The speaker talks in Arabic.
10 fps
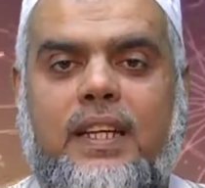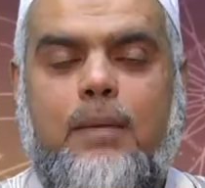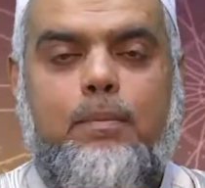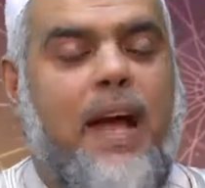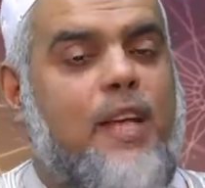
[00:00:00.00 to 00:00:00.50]

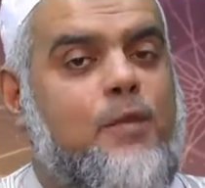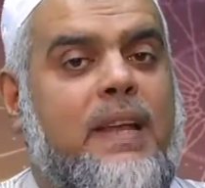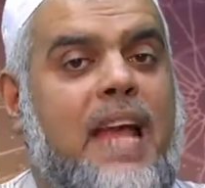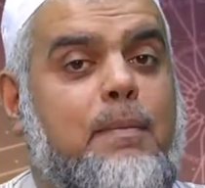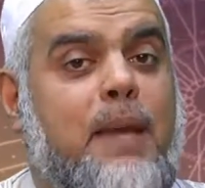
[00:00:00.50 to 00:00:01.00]
ما
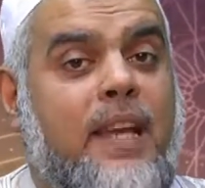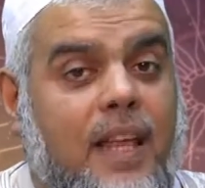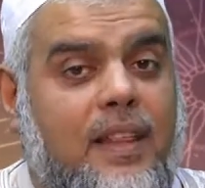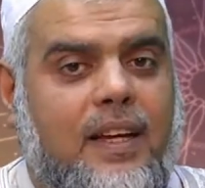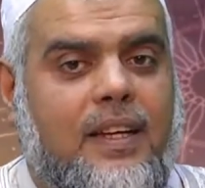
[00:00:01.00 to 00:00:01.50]
أجملها من
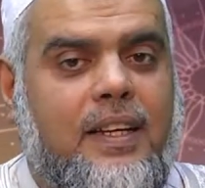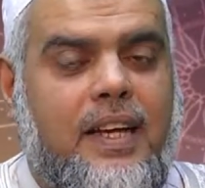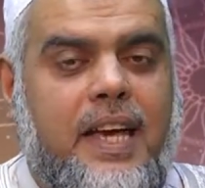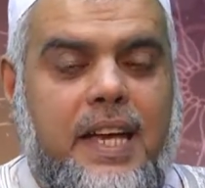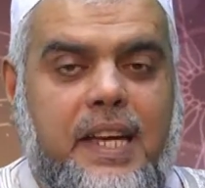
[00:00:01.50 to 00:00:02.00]
لحظة
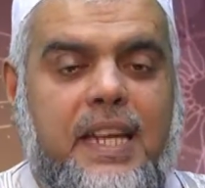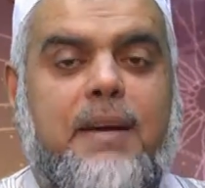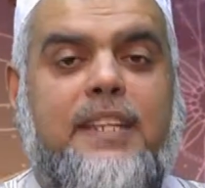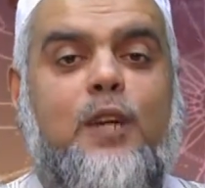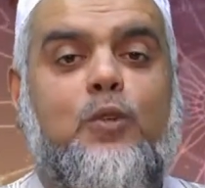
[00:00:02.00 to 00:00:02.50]
حينما
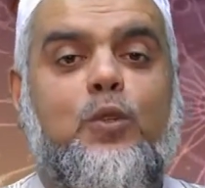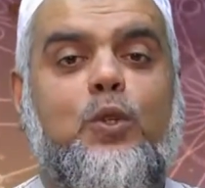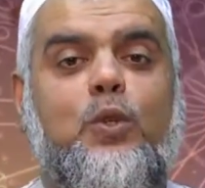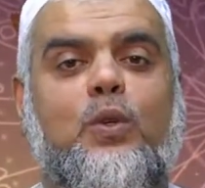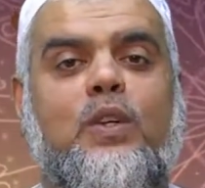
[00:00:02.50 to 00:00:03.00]

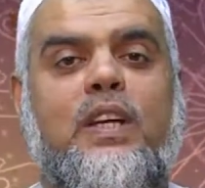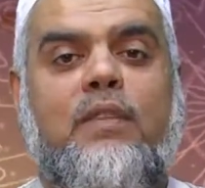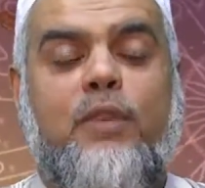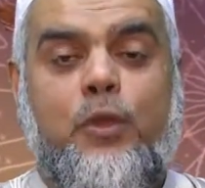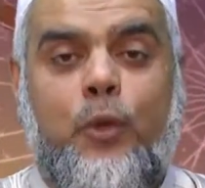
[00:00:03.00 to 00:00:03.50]
تكون
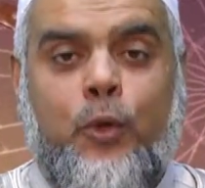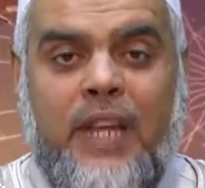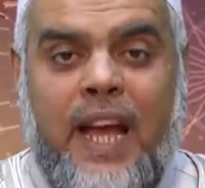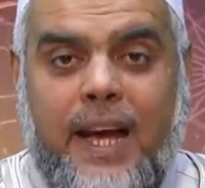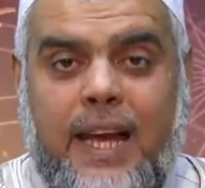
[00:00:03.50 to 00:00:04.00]
في الثلث
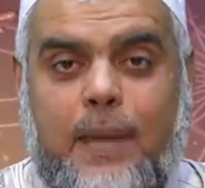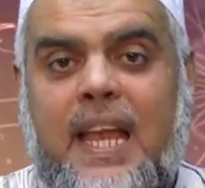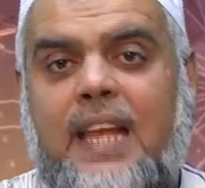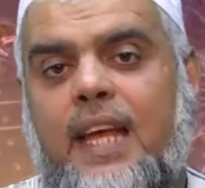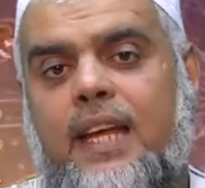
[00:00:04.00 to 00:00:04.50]
الأخير من
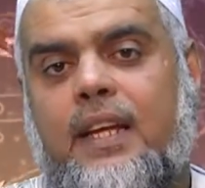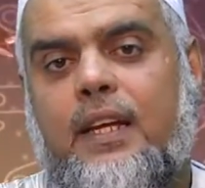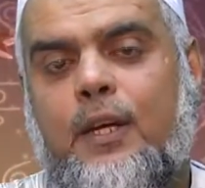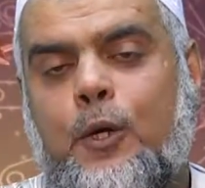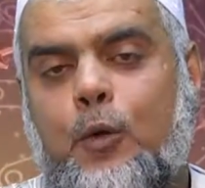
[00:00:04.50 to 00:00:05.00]
الليل
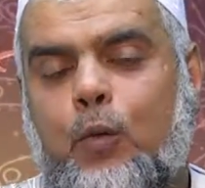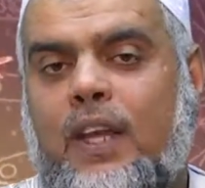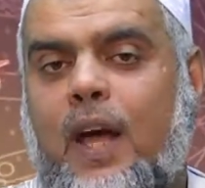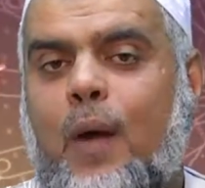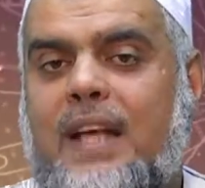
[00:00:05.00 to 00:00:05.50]

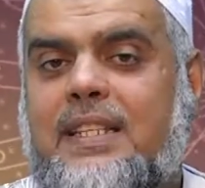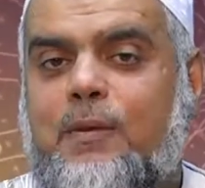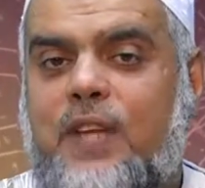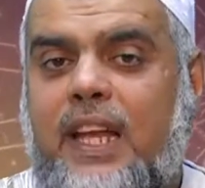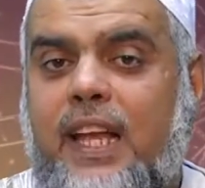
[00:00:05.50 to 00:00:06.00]
والله عز
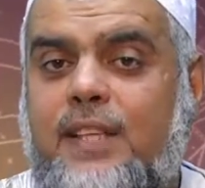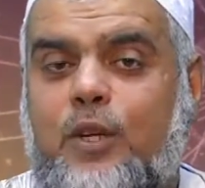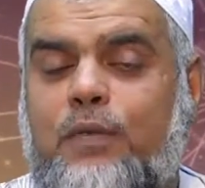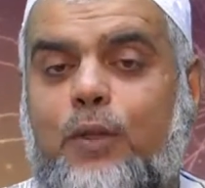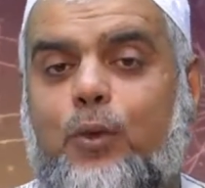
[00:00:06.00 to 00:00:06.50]
وجل
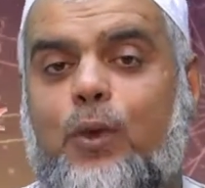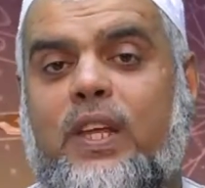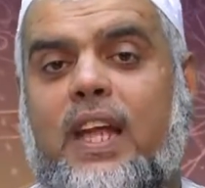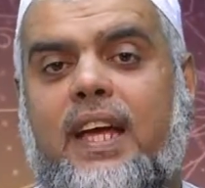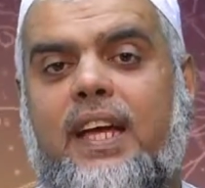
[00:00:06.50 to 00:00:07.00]
ينزل في الثلث
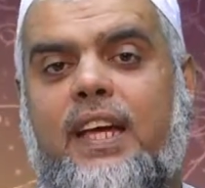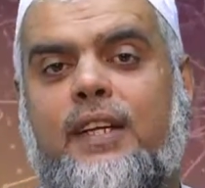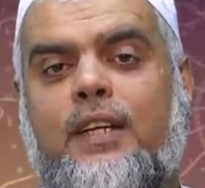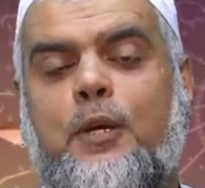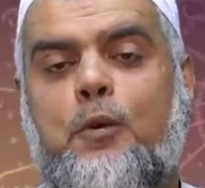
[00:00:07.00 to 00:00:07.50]
الأخير
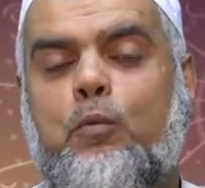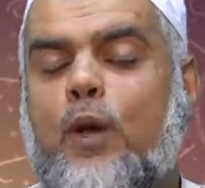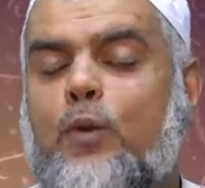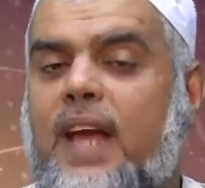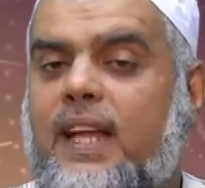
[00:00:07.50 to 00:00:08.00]

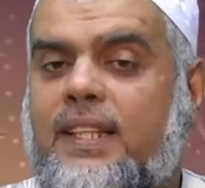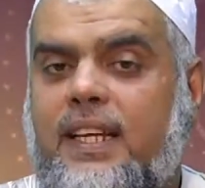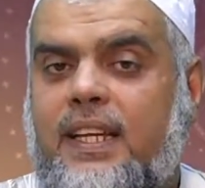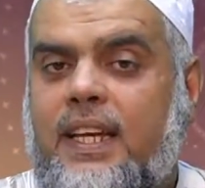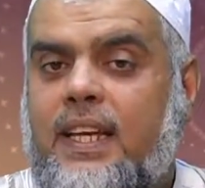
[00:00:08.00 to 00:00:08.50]
وينادي
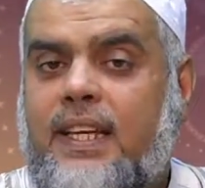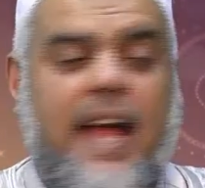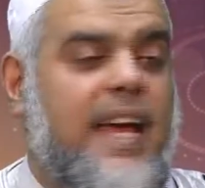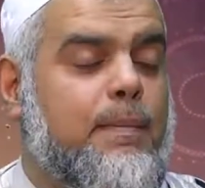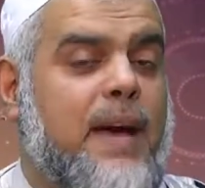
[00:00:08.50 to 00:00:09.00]
يا
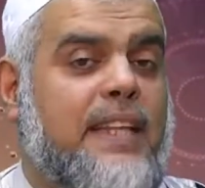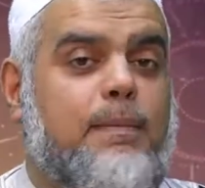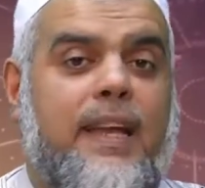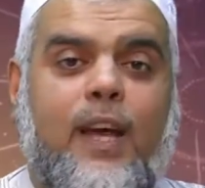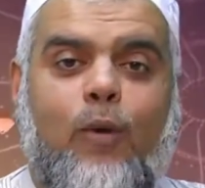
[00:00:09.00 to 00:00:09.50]
عبادي
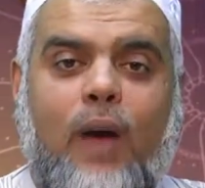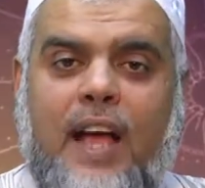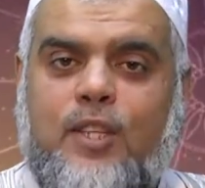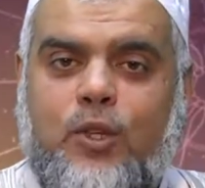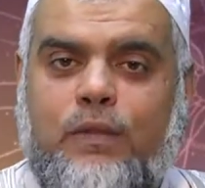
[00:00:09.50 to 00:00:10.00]
من له
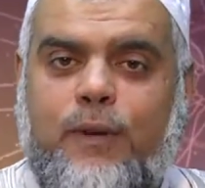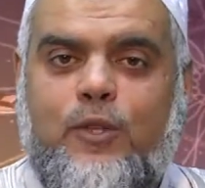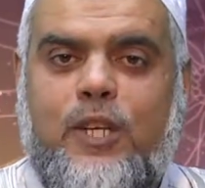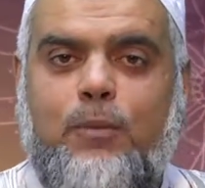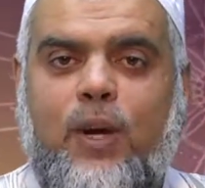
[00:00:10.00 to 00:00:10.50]
حاجة
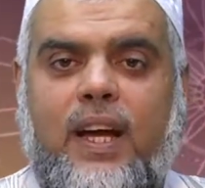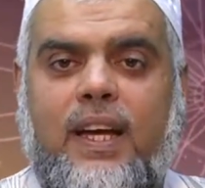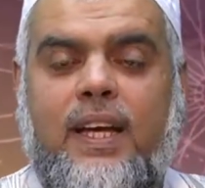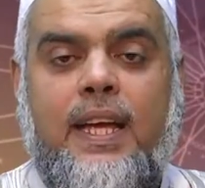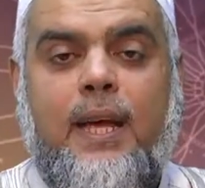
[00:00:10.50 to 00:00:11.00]
فأجيبها
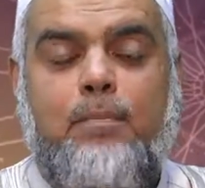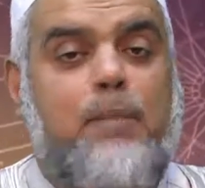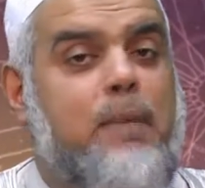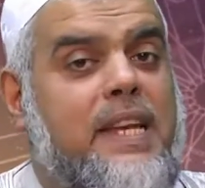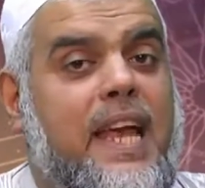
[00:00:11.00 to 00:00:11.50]

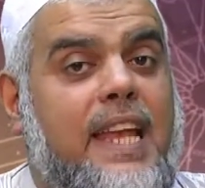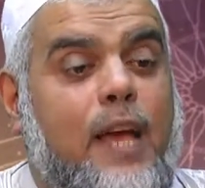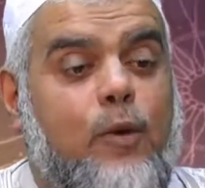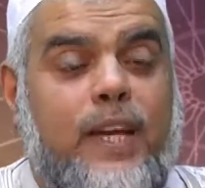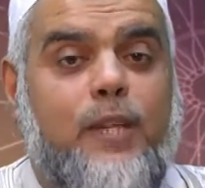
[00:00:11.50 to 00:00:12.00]
من منا لا
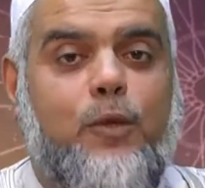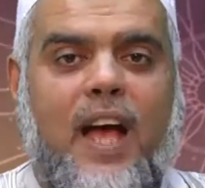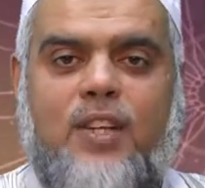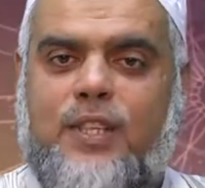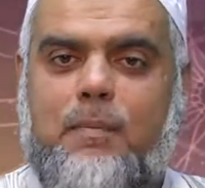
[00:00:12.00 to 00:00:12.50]
يريد
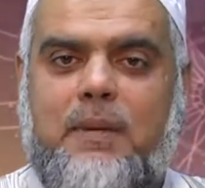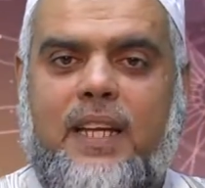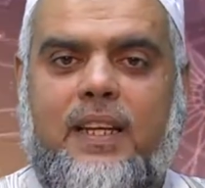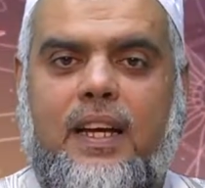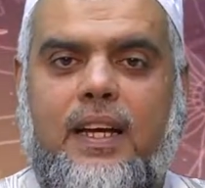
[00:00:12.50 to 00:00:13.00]
حاجة من
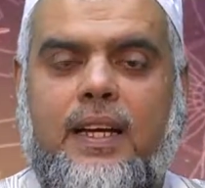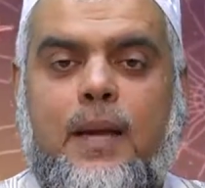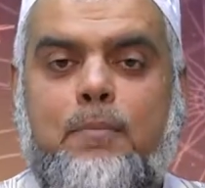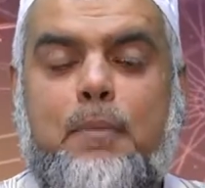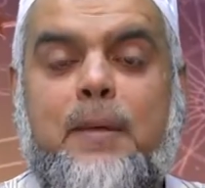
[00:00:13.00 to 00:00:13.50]
الله
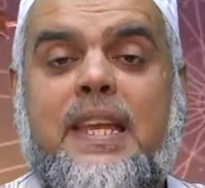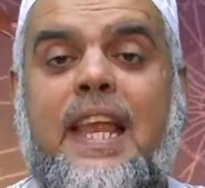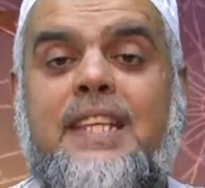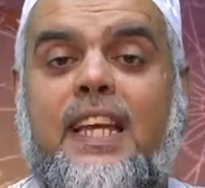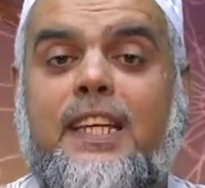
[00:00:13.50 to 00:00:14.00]
من منا
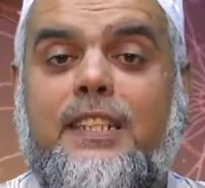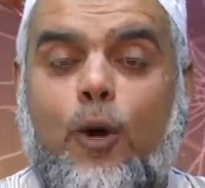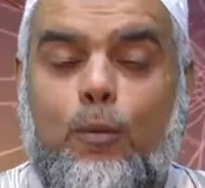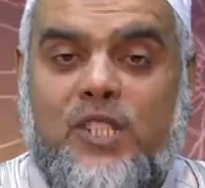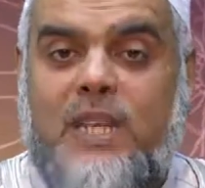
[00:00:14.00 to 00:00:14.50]
ليس عنده
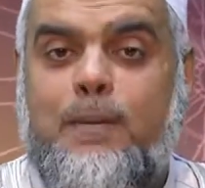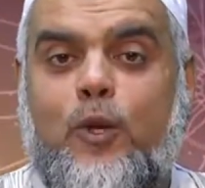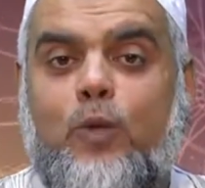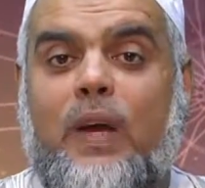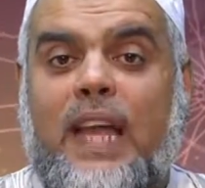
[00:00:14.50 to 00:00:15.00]
مصيبة
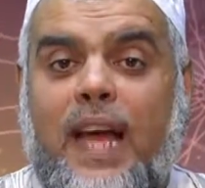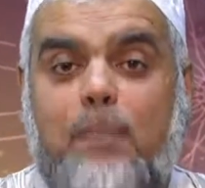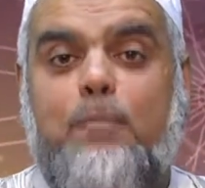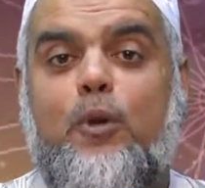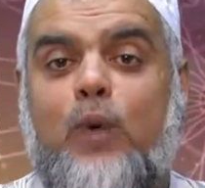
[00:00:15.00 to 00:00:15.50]
ولا
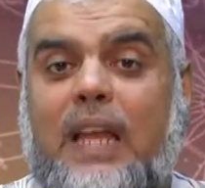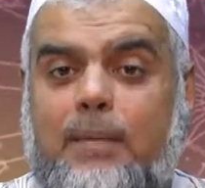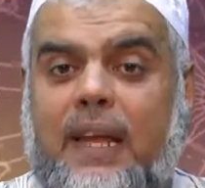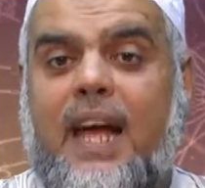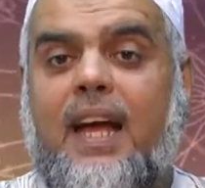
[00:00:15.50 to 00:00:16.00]
هم ولا
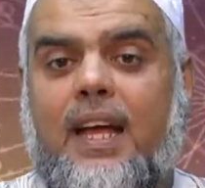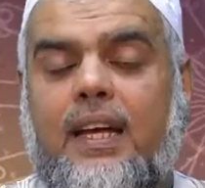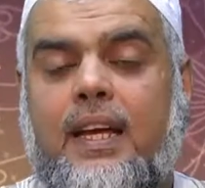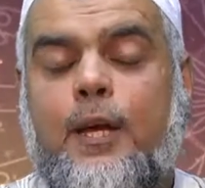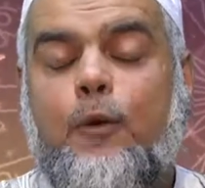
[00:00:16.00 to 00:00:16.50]
بلاء
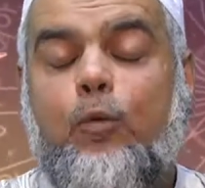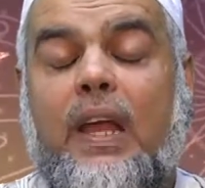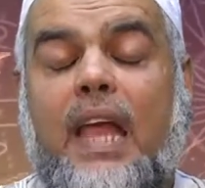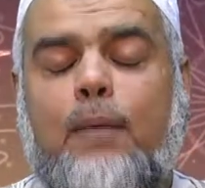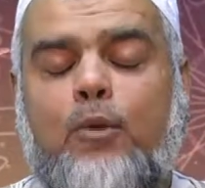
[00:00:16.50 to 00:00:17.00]

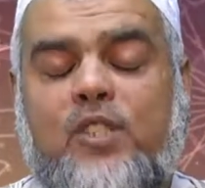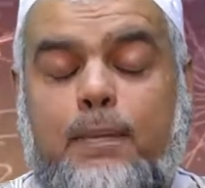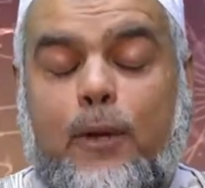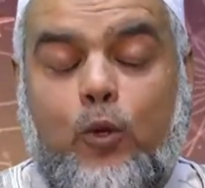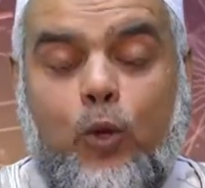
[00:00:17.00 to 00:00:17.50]
ولا
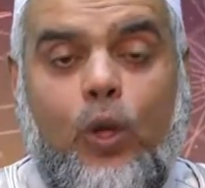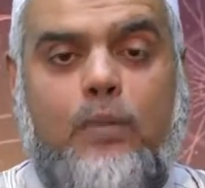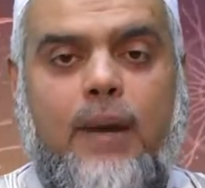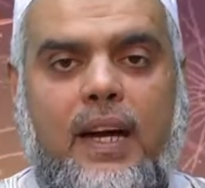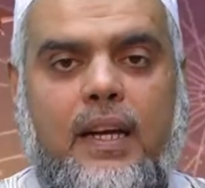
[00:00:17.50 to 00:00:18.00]
مصيبة
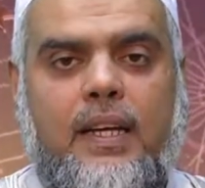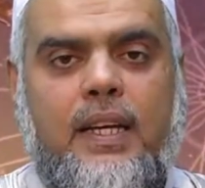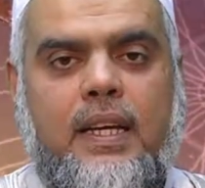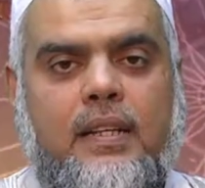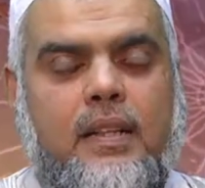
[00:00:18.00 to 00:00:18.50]
عظمى
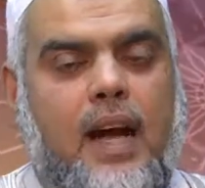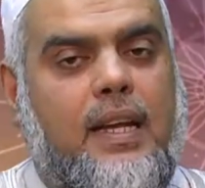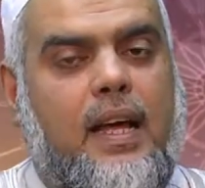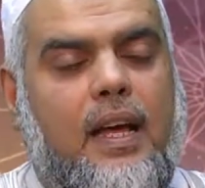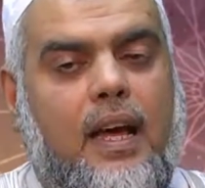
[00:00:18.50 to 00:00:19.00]
قال
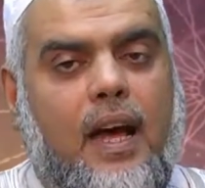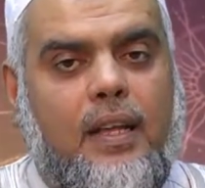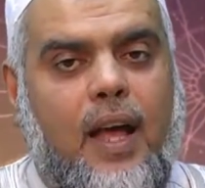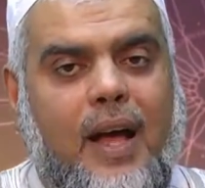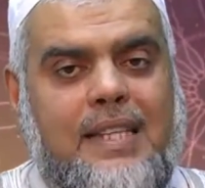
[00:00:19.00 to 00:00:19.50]

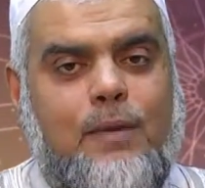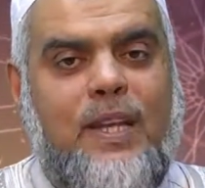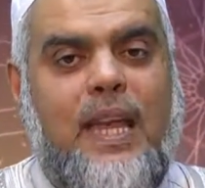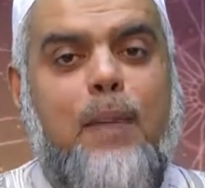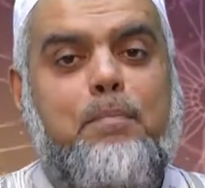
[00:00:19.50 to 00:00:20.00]
الله عز
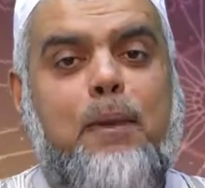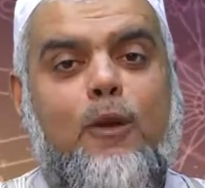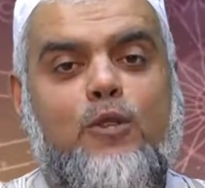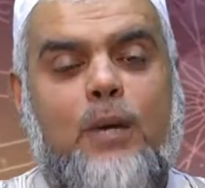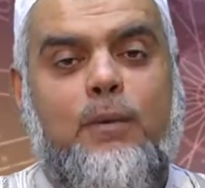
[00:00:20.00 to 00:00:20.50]
وجل أما
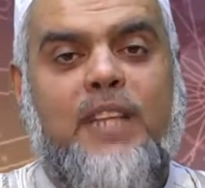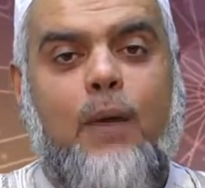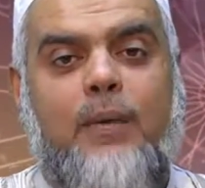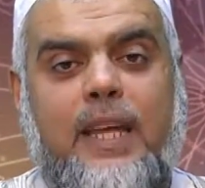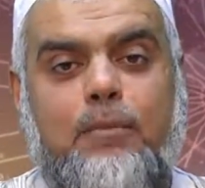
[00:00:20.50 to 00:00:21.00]
يجيب
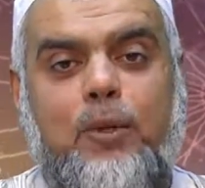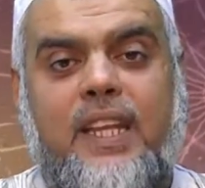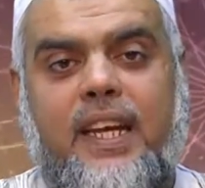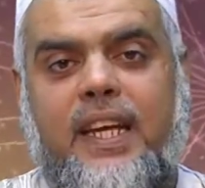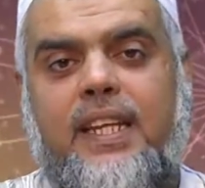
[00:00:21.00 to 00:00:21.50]
دعوة
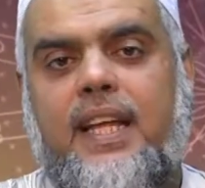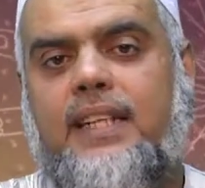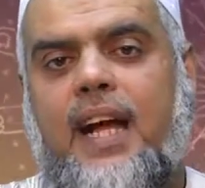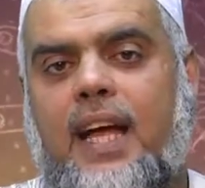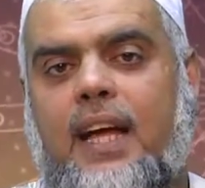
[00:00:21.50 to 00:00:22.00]
المضطر إذا
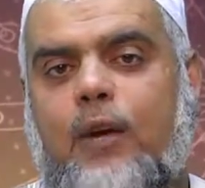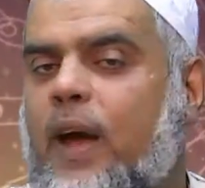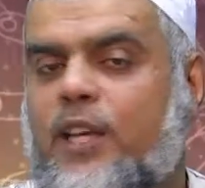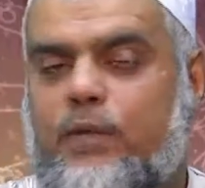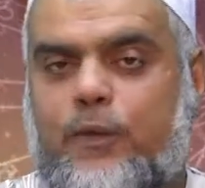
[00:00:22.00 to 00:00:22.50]
دعاه
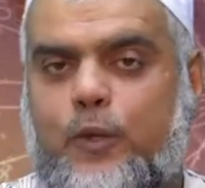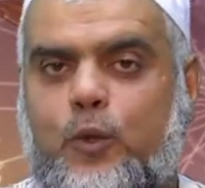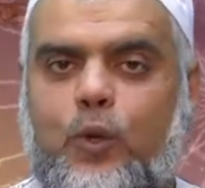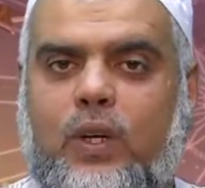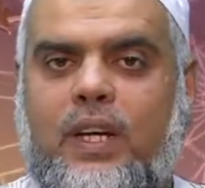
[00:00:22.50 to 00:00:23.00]
ويكشف السوء